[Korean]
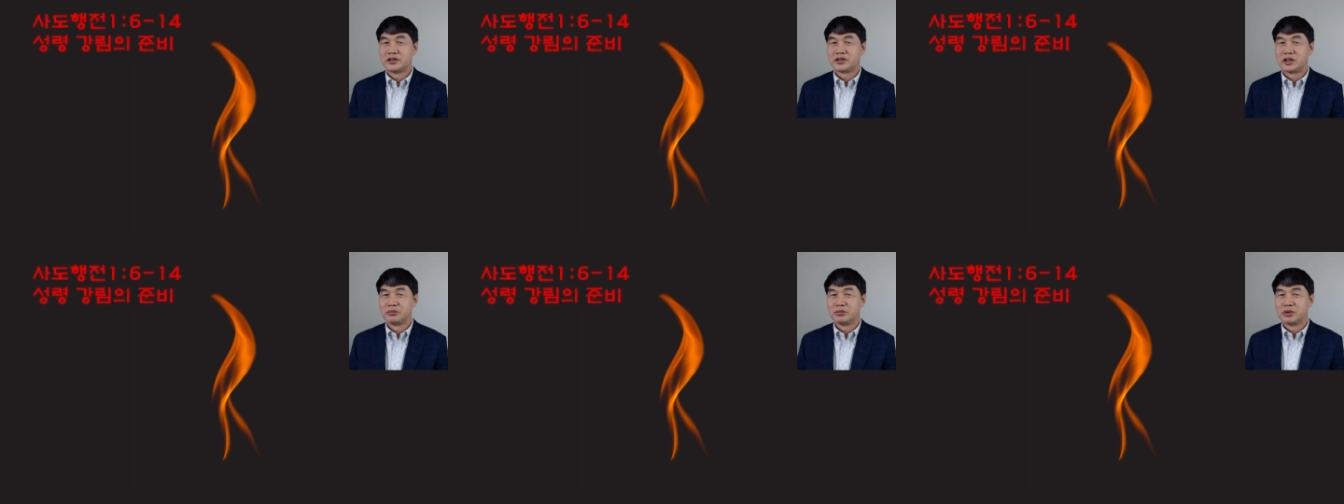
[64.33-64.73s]

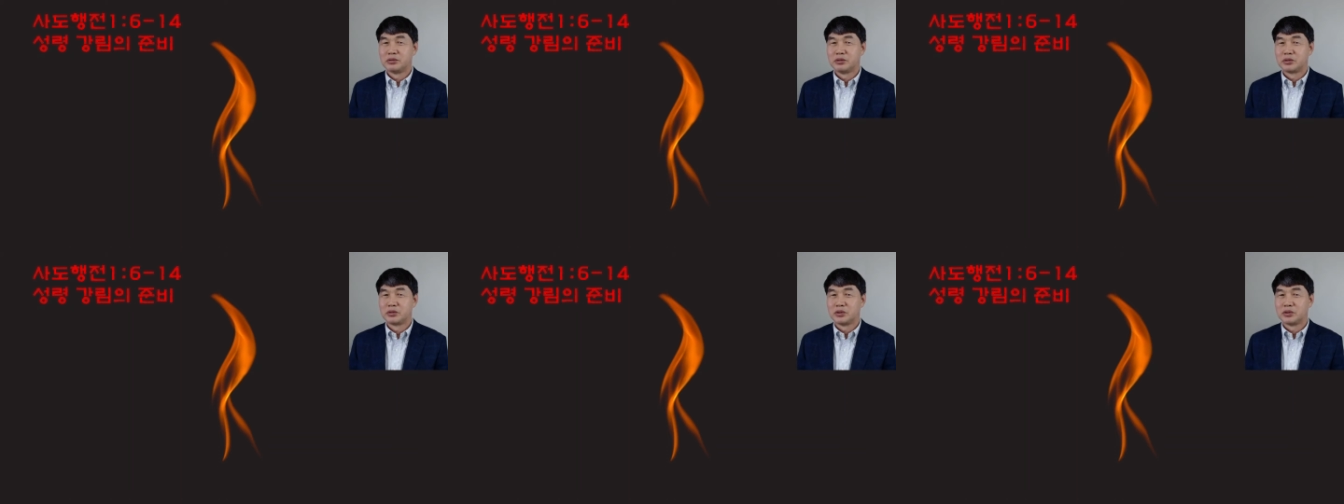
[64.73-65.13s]

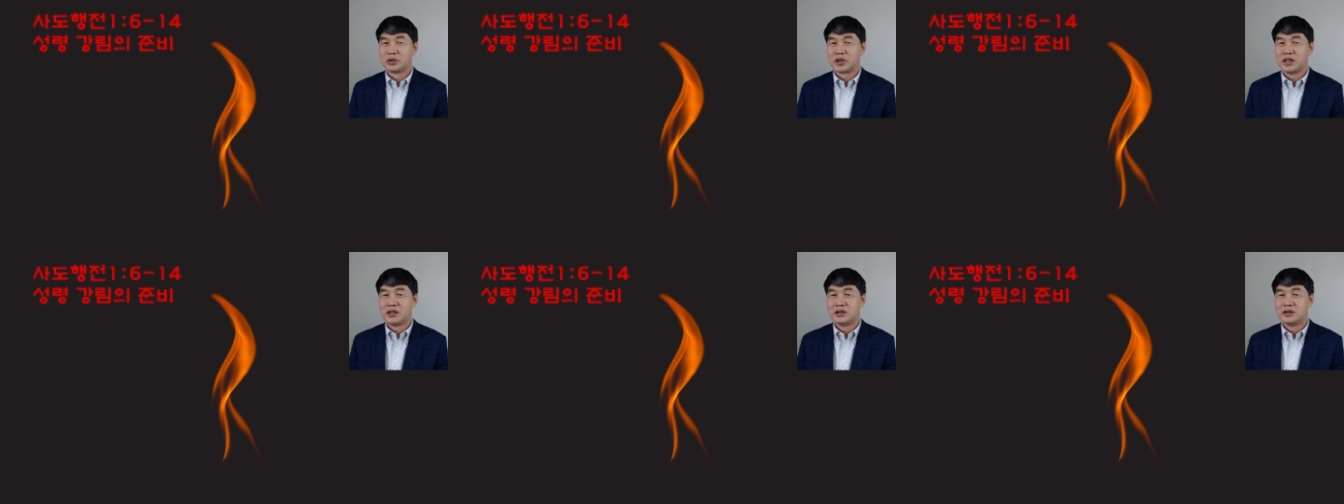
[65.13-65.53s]
살펴보고
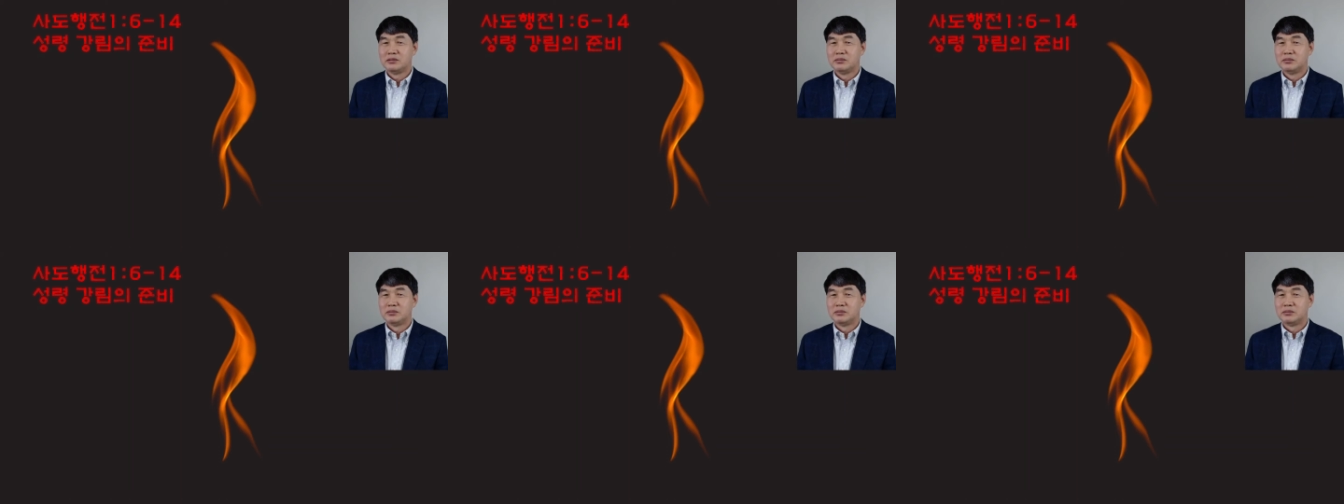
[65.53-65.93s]

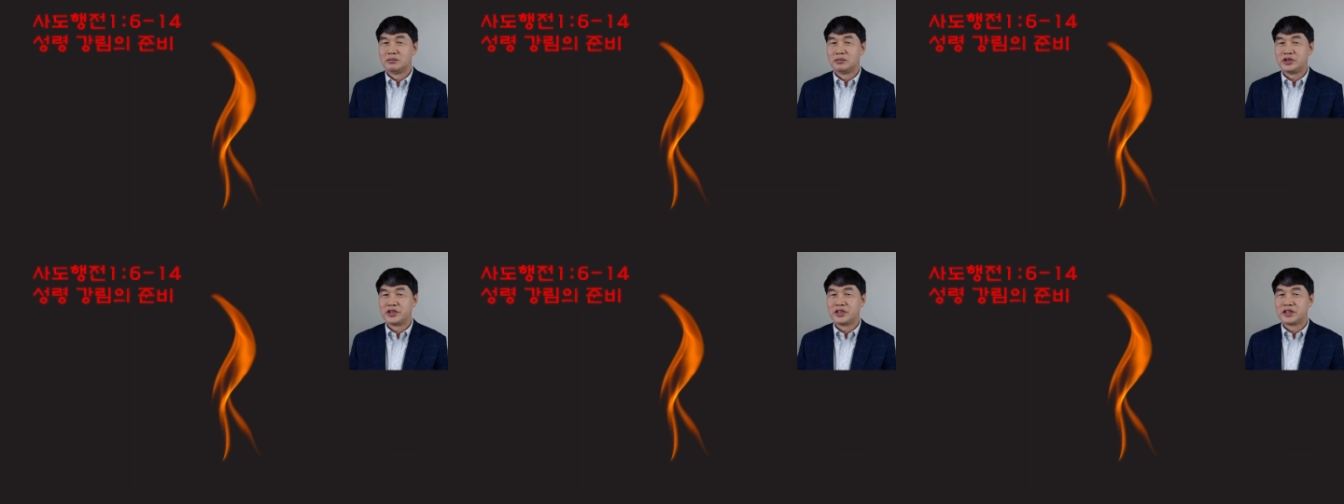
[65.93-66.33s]
다음
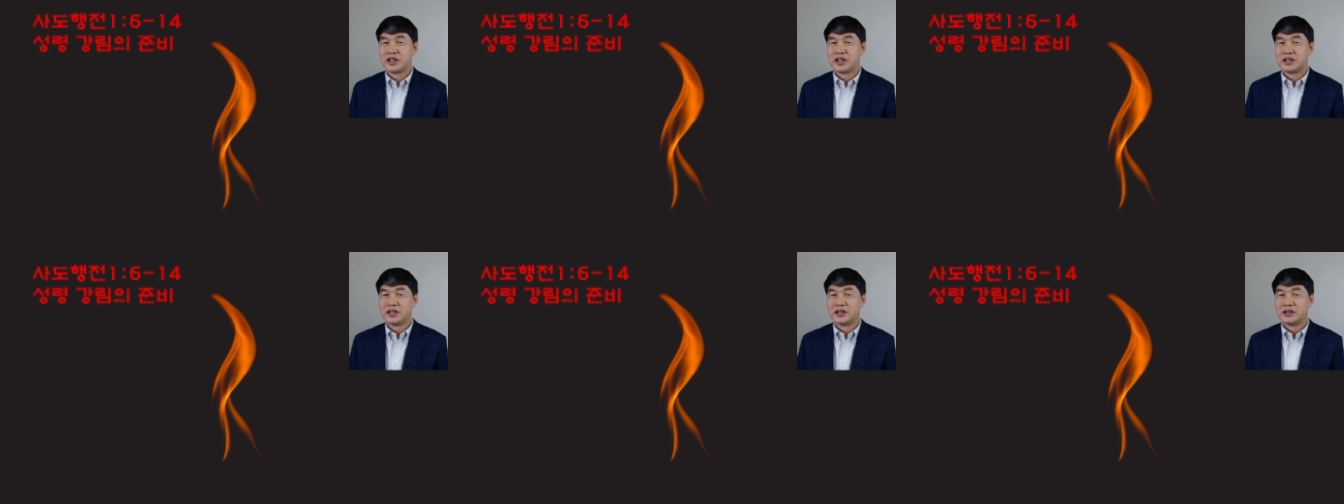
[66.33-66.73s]

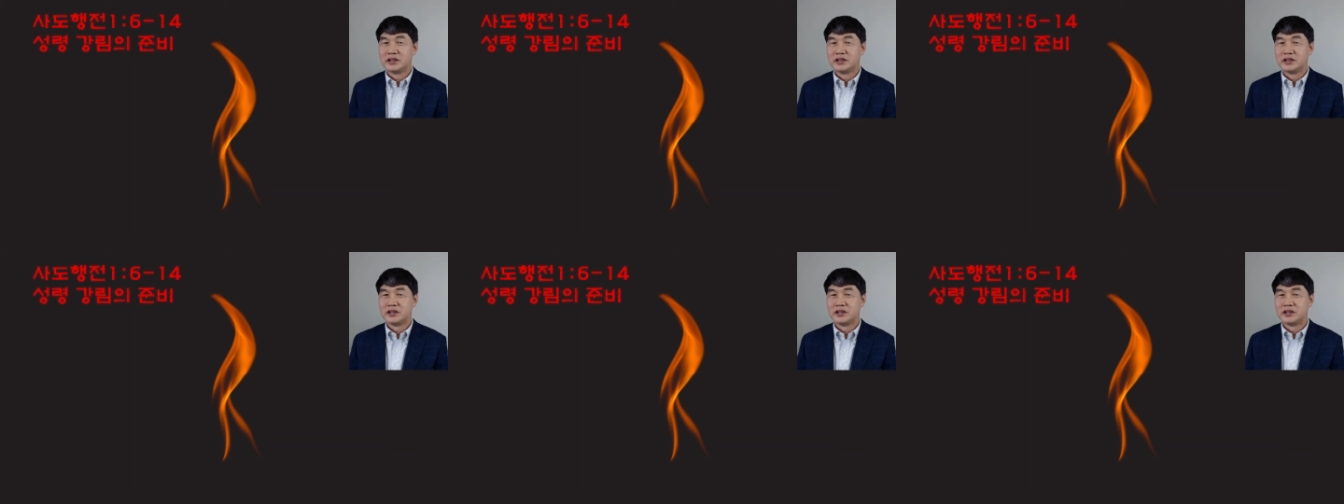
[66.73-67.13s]

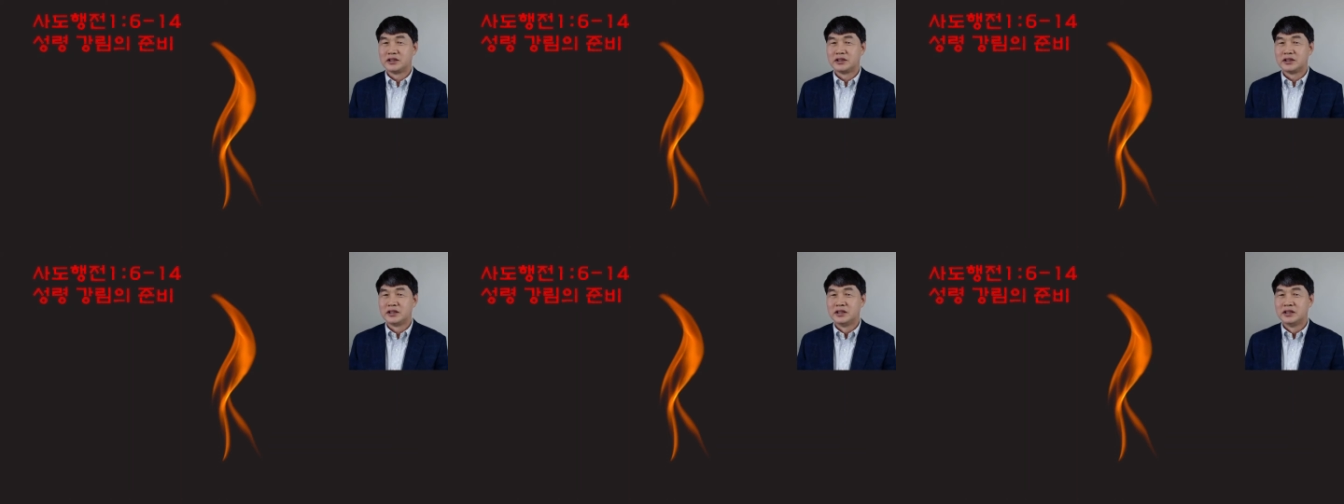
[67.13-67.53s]

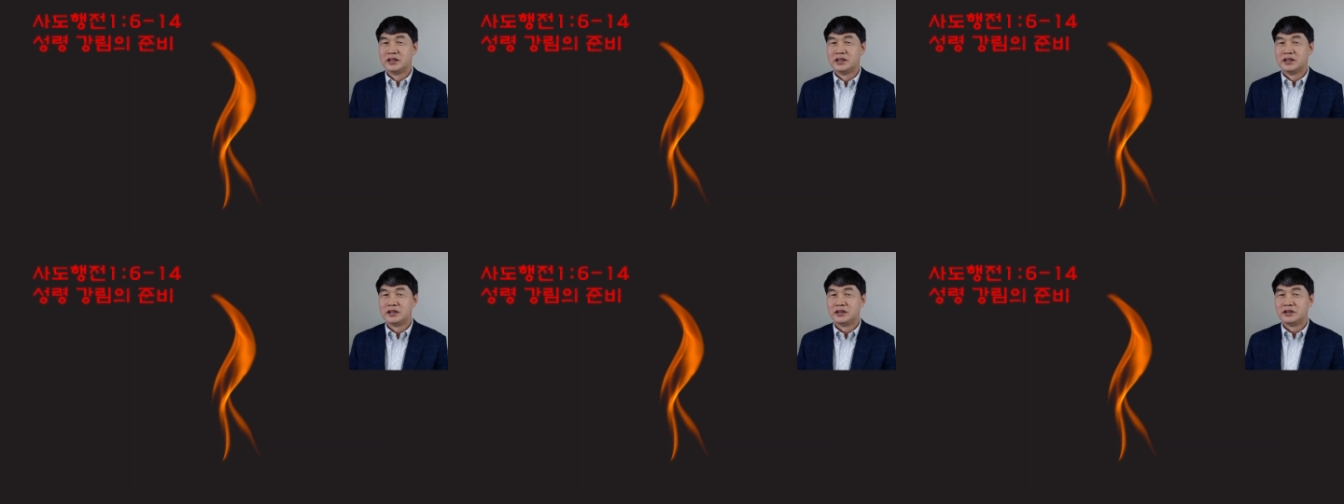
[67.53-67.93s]
시간에는
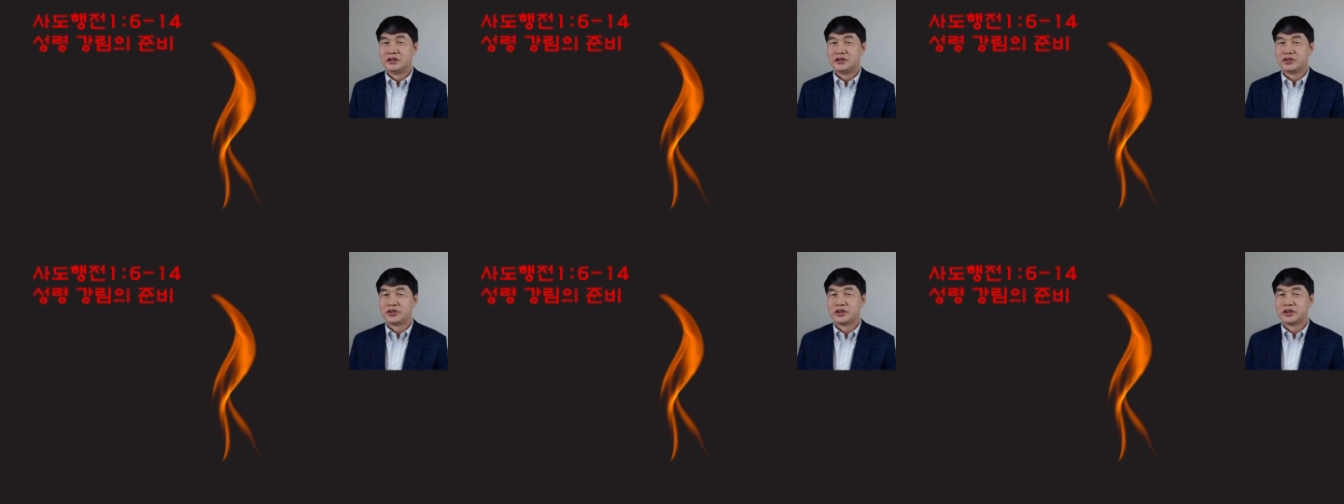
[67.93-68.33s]

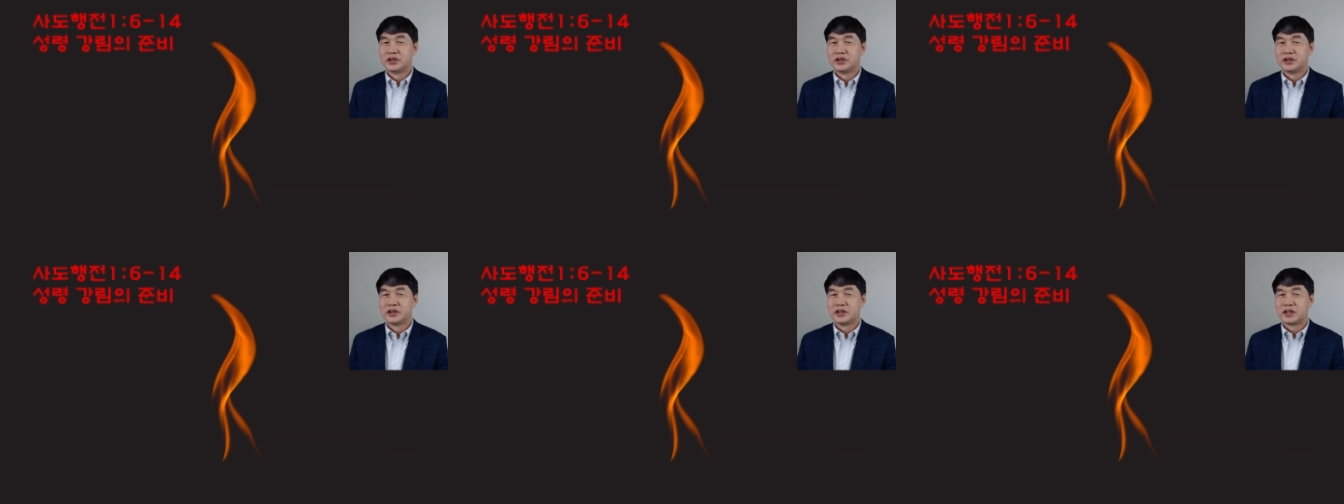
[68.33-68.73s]
이
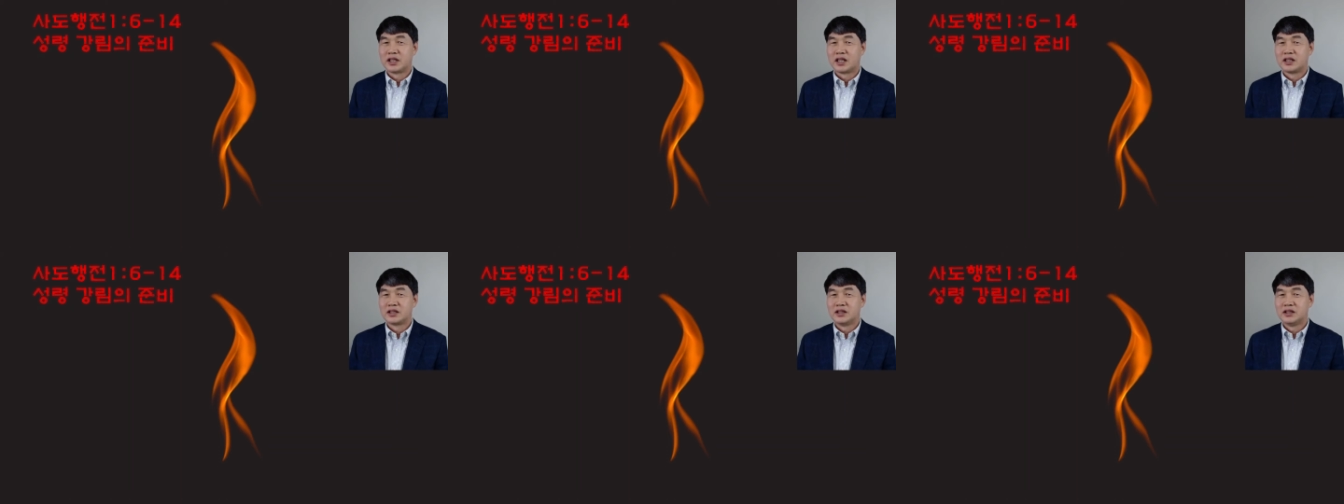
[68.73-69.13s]
성령
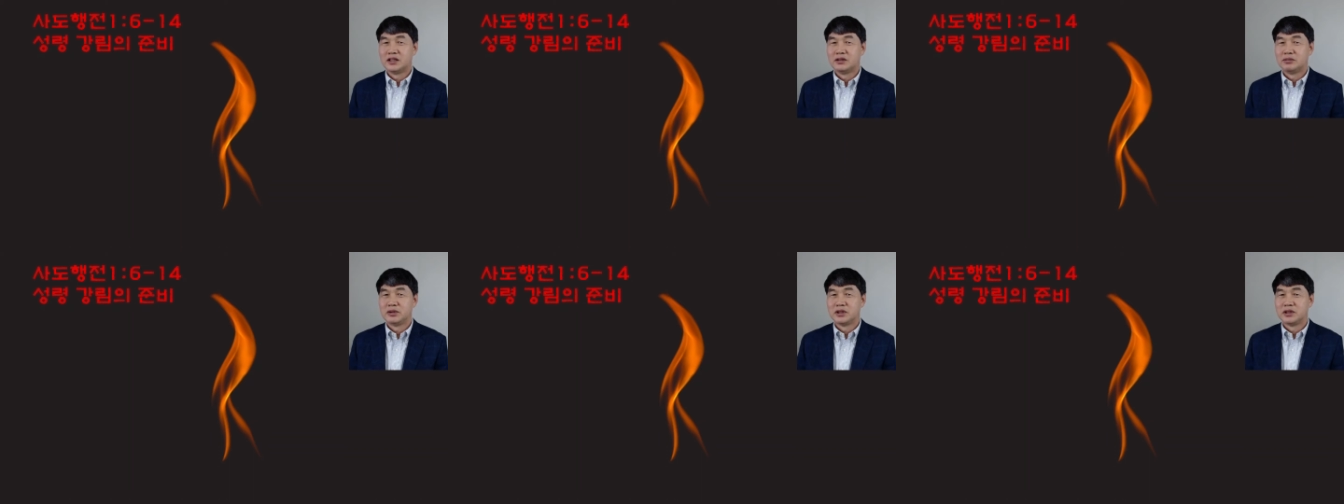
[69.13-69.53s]

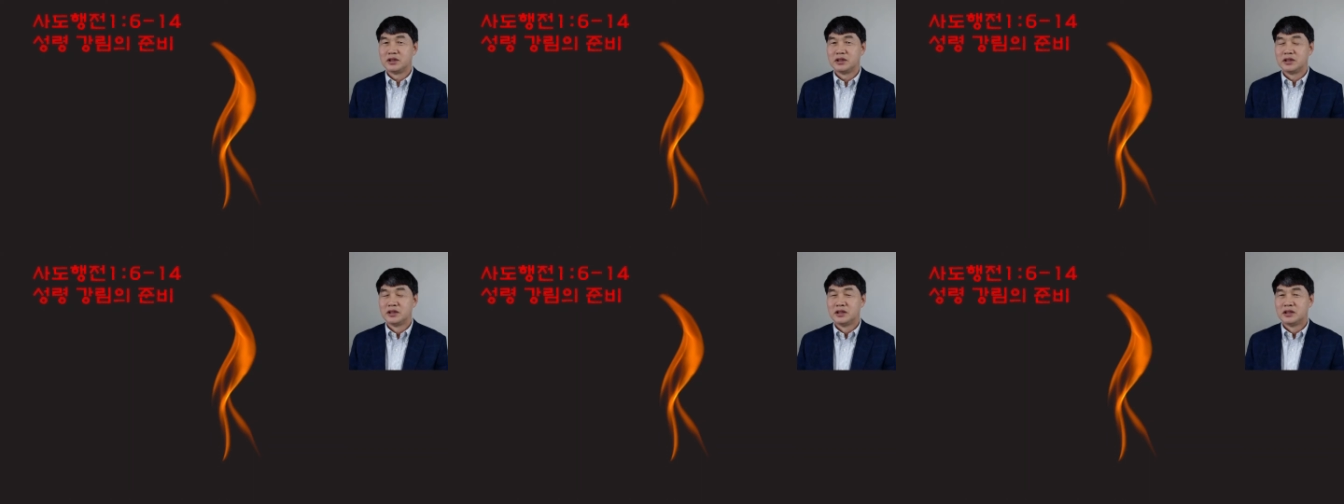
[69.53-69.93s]

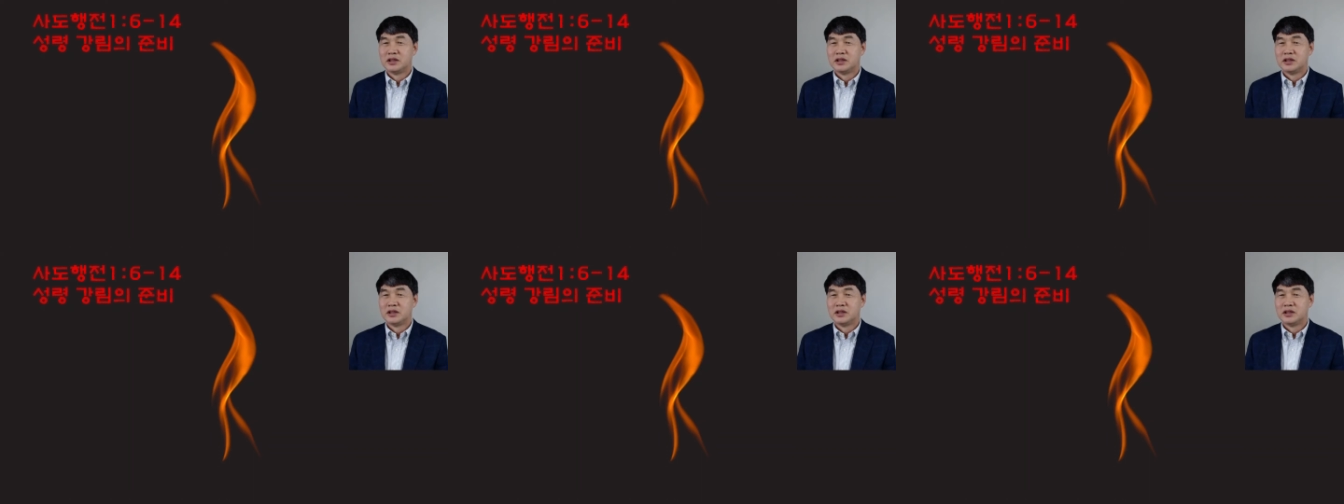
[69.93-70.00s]
강림을